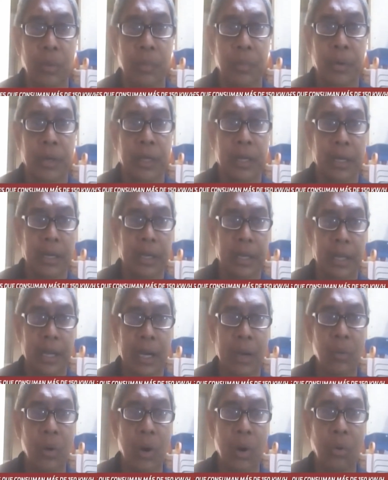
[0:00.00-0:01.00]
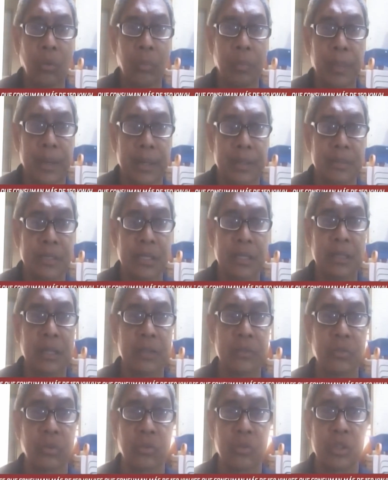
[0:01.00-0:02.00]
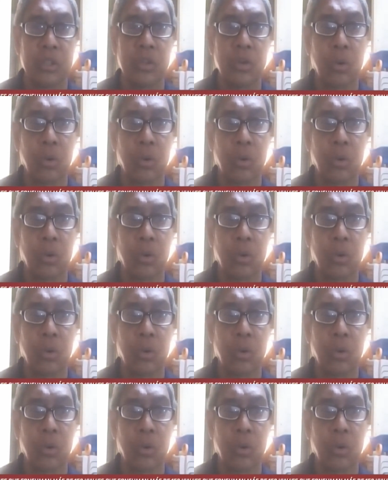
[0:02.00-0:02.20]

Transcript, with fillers: porque en Nicaragua aún persiste el subsidio